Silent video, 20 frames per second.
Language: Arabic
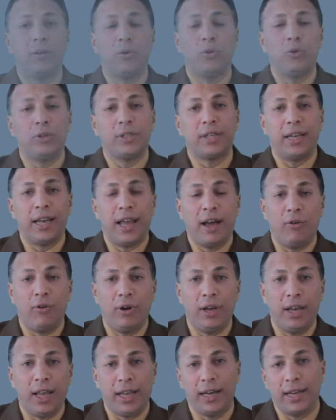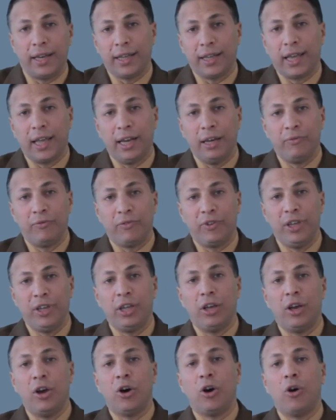الجزء الأول اللي احنا هنتكلم
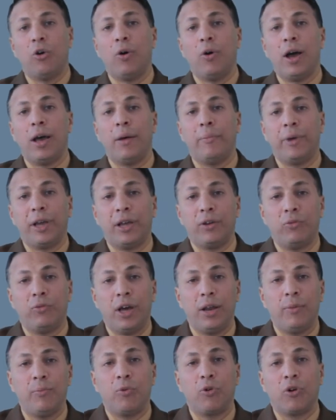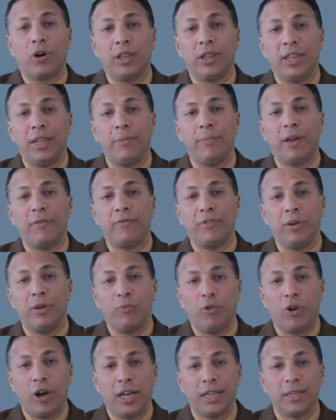فيه هو بعنوان مقدمة في
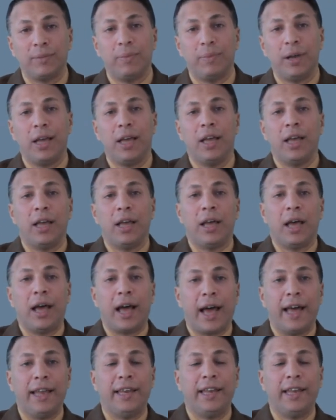المحاسبة عن